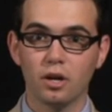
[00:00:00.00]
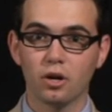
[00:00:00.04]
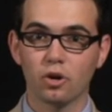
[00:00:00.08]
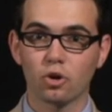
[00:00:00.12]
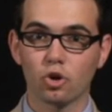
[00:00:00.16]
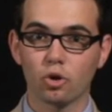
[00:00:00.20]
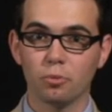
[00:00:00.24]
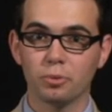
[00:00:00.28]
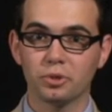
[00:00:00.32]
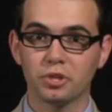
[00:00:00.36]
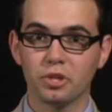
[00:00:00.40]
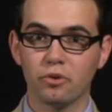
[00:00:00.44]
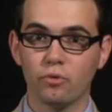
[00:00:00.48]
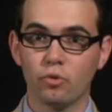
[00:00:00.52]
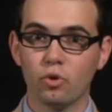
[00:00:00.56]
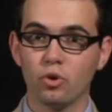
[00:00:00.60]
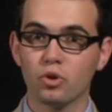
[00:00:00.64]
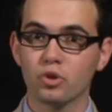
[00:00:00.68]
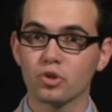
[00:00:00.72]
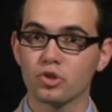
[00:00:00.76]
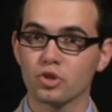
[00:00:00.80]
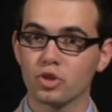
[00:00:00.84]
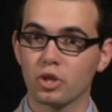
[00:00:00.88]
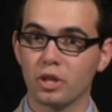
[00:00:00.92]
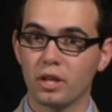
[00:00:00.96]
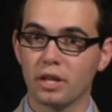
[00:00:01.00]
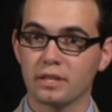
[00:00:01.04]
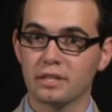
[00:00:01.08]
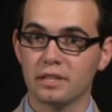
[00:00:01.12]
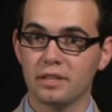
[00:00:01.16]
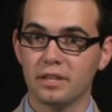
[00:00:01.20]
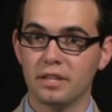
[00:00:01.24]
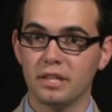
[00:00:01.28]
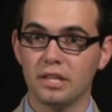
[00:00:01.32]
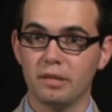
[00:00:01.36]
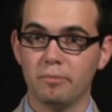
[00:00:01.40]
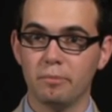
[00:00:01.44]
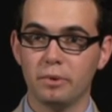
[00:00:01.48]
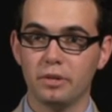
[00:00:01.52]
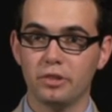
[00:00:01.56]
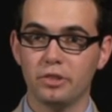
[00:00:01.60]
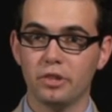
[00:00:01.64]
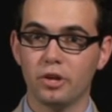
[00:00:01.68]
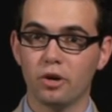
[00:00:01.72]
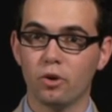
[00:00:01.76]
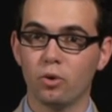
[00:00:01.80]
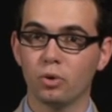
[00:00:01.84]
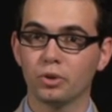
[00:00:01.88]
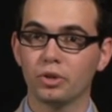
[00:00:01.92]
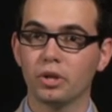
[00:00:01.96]
Кроме того, желательно иметь
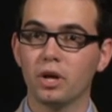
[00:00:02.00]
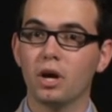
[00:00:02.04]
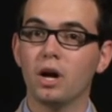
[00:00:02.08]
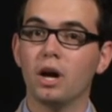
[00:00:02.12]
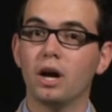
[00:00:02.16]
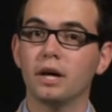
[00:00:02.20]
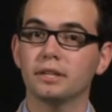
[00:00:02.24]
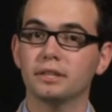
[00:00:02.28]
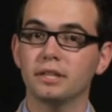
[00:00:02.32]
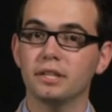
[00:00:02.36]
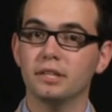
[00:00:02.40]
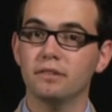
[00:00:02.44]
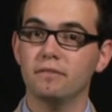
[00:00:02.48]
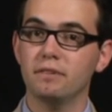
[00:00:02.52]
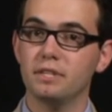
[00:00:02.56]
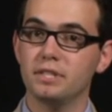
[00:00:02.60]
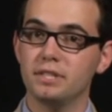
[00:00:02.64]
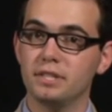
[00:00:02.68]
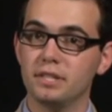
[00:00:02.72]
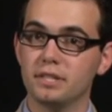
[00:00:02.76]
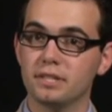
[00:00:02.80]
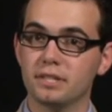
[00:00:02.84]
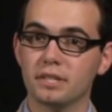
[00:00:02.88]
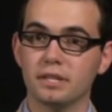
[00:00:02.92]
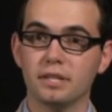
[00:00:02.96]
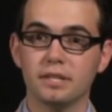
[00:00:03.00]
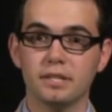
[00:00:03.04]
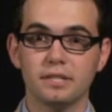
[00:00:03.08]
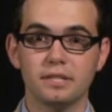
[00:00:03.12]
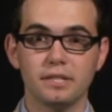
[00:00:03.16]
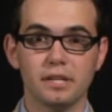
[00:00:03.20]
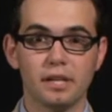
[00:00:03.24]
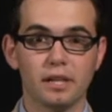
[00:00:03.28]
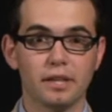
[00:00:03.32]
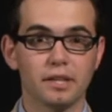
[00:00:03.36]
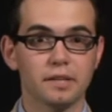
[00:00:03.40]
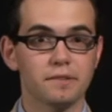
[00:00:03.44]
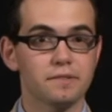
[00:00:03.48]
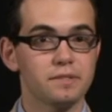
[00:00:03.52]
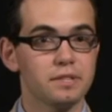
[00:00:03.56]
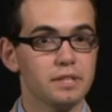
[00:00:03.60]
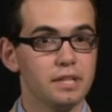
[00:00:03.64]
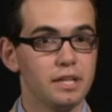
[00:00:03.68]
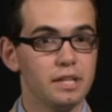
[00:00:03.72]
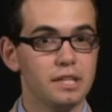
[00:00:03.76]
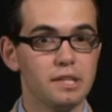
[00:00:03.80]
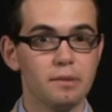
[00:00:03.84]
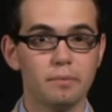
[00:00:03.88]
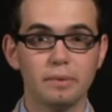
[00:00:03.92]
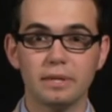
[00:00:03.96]
доход от инвестиций, сделанных в
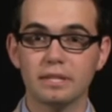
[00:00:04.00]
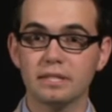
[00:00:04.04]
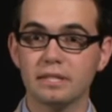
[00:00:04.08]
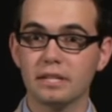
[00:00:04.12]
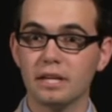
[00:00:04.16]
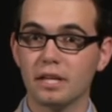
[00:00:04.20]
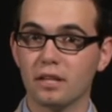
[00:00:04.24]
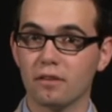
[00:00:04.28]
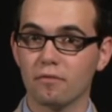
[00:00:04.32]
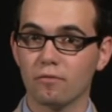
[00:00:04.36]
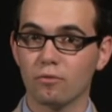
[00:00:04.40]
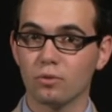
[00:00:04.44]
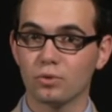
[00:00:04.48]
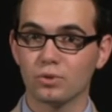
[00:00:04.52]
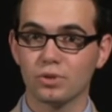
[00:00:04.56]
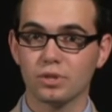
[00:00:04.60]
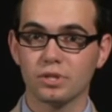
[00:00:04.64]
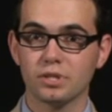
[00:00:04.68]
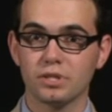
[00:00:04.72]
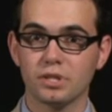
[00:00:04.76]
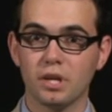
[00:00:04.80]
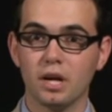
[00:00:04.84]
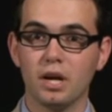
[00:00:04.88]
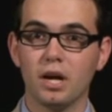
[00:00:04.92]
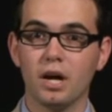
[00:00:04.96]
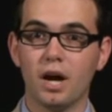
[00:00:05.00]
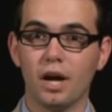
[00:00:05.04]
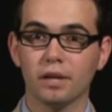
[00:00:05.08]
среднем и зрелом возрасте,